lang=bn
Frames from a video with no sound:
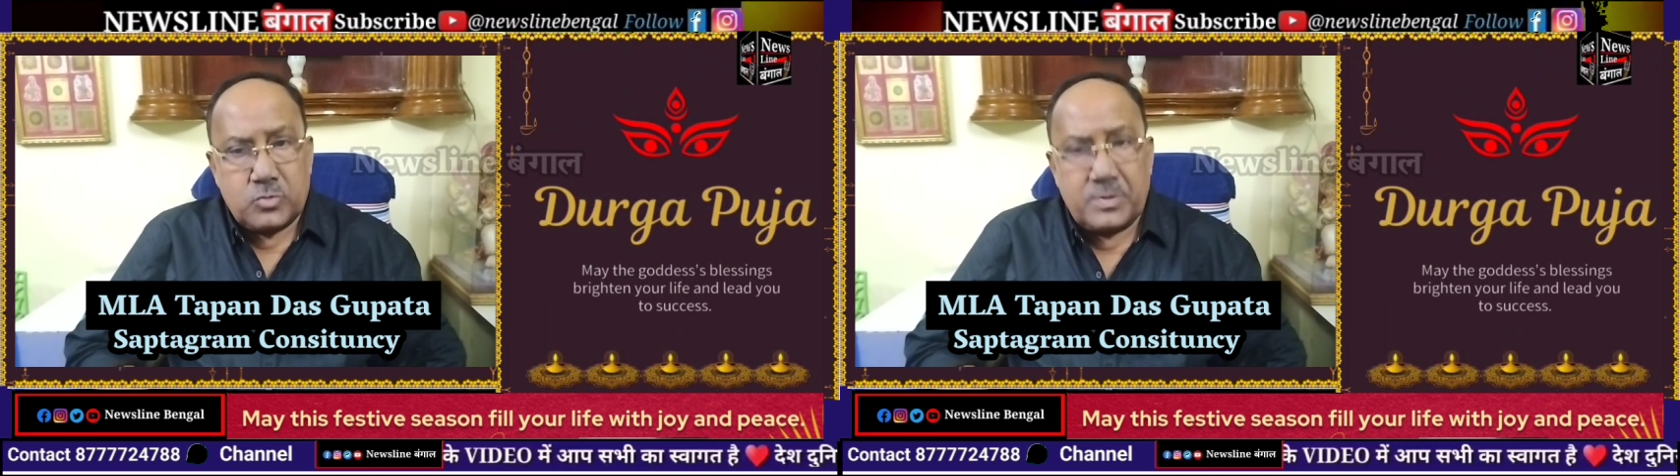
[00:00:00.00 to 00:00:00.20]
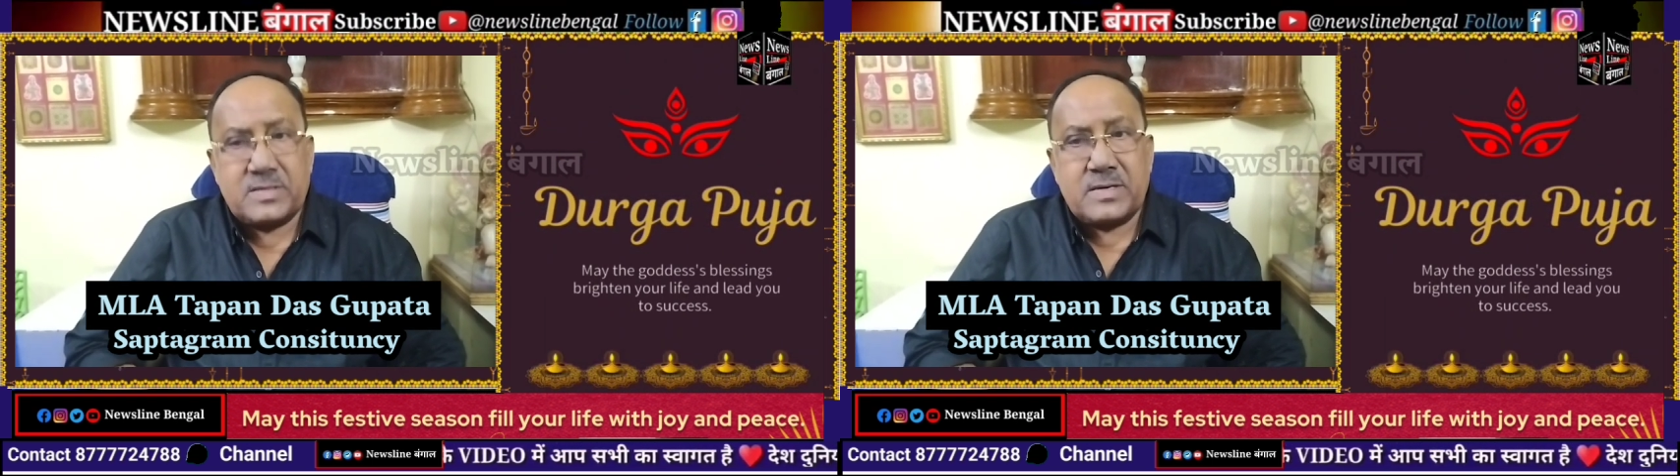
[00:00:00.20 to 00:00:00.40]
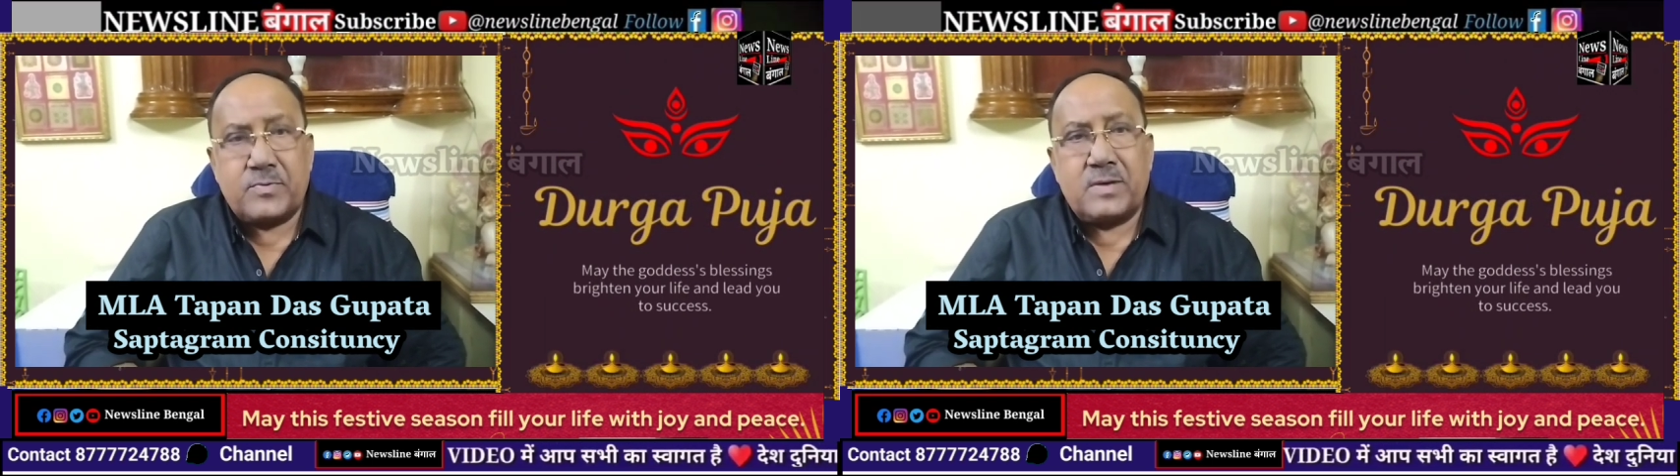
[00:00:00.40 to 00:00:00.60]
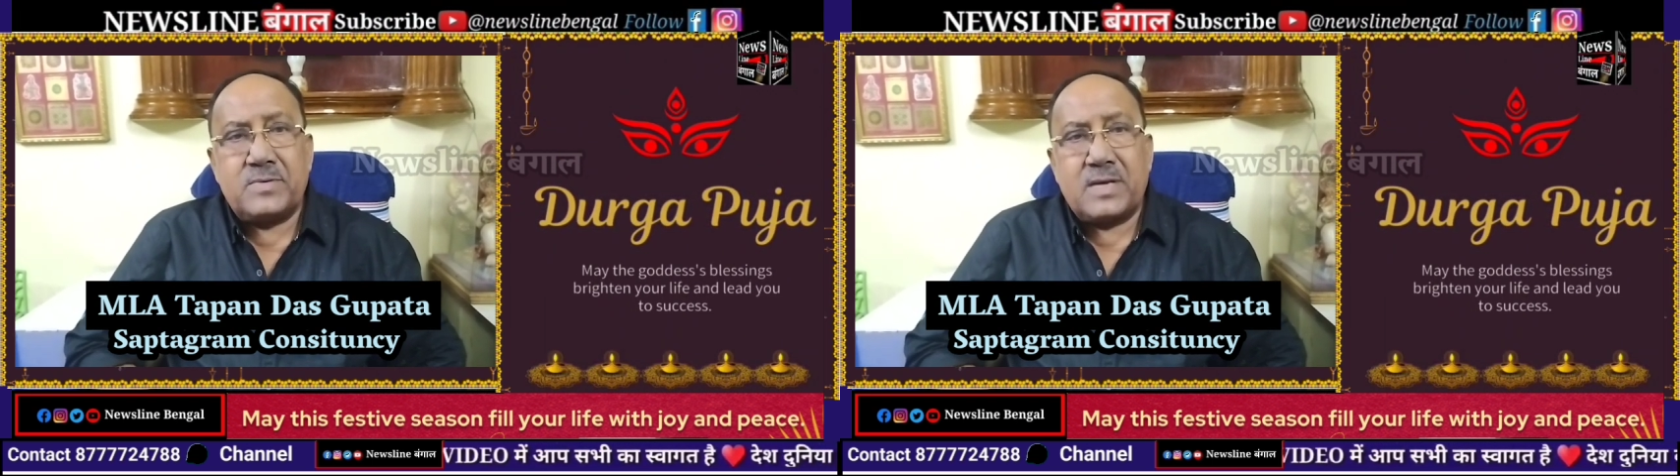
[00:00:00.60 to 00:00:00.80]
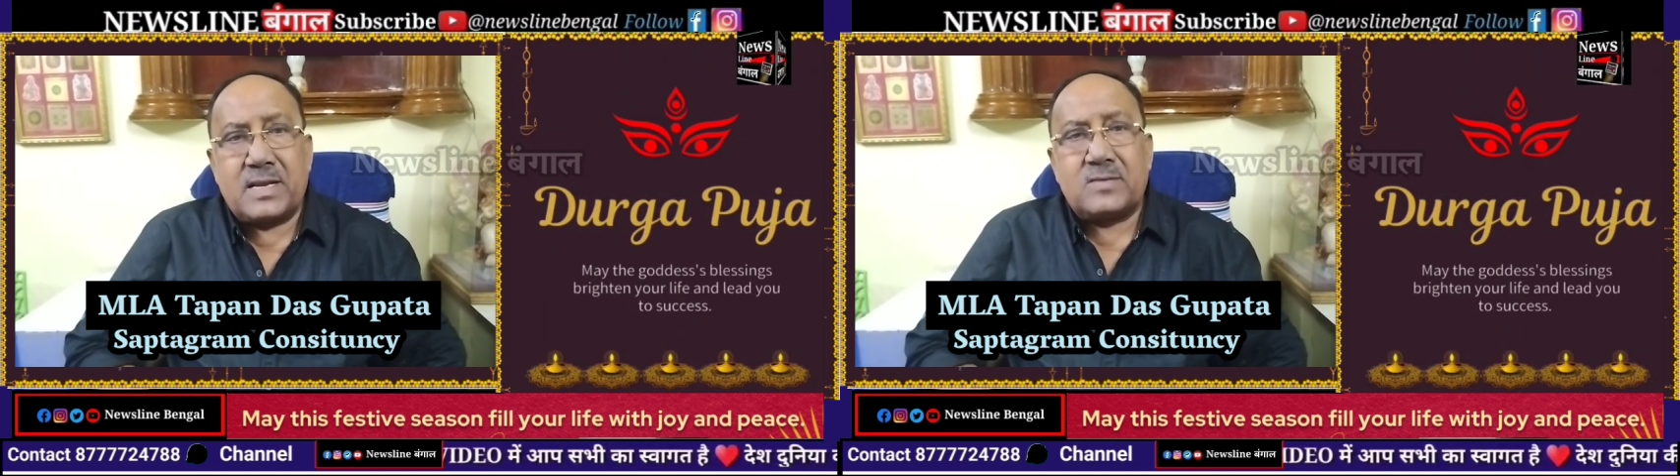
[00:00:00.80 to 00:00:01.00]
শুভেচ্ছা
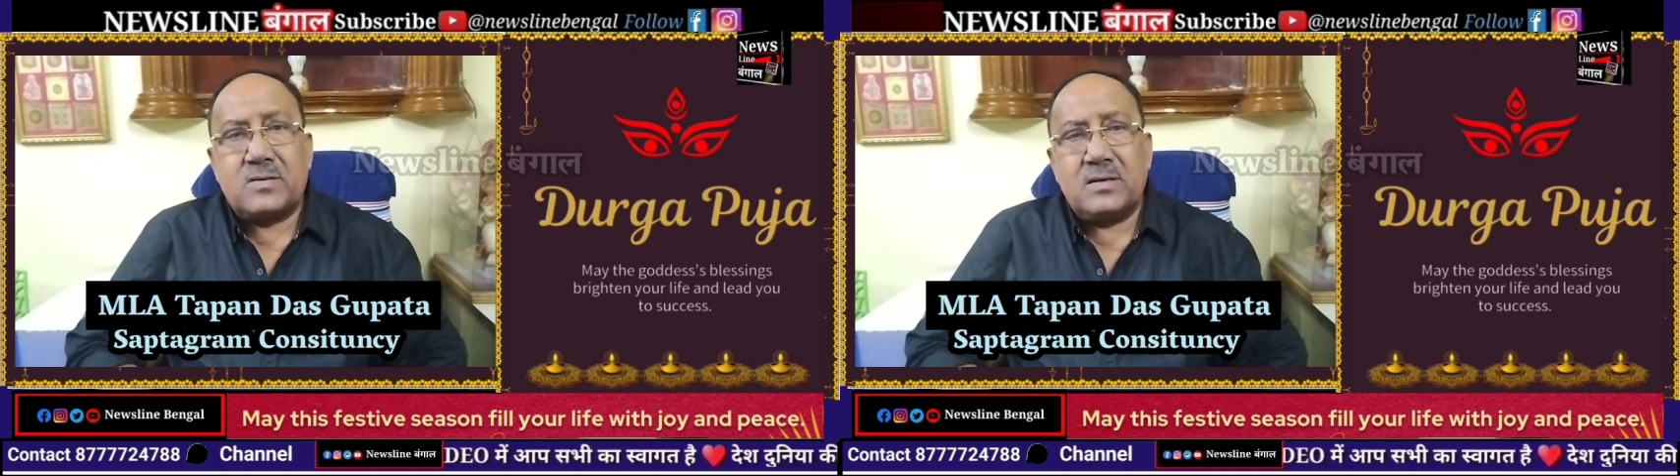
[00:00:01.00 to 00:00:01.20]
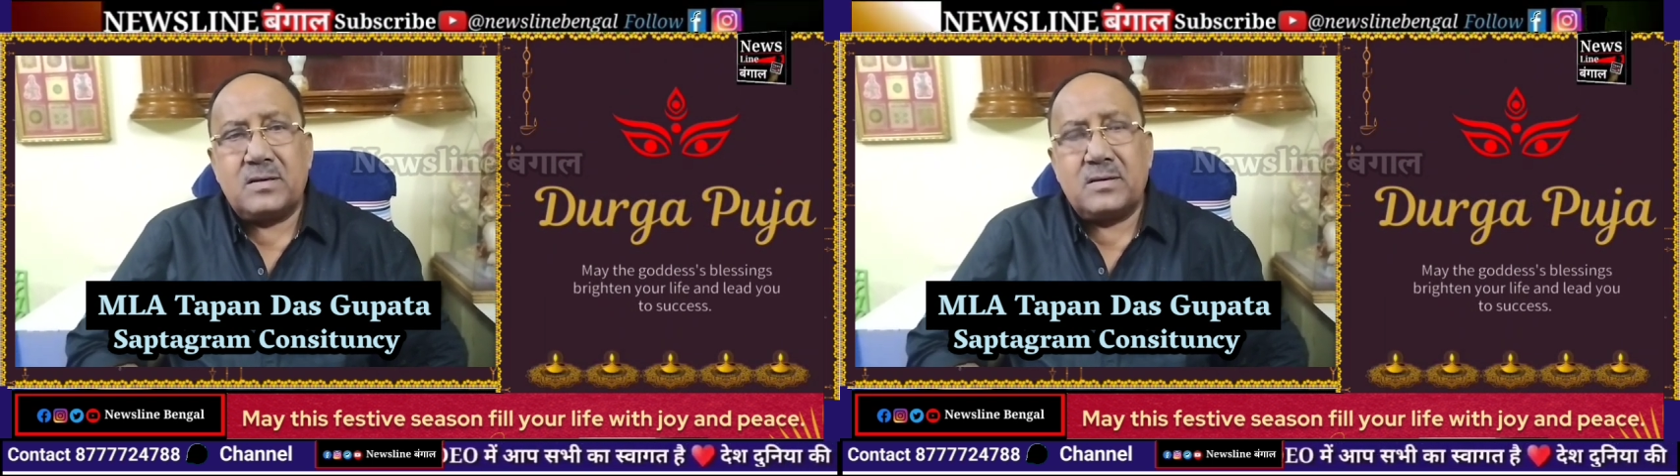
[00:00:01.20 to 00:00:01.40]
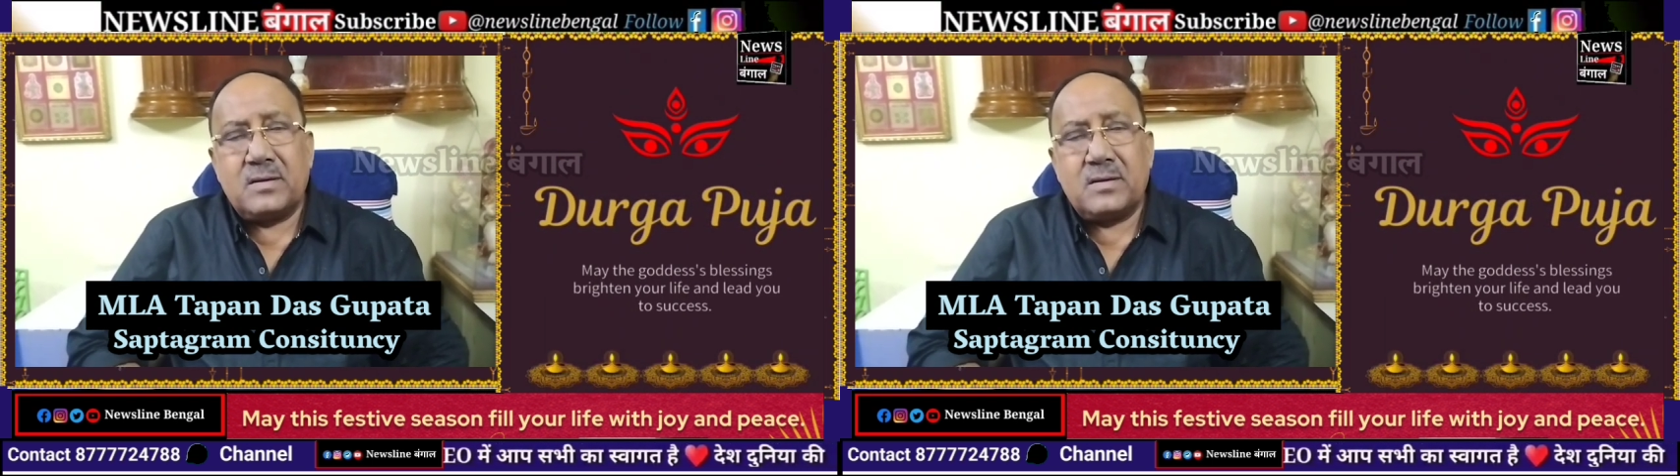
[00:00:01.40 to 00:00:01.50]
প্রদান জানাচ্ছি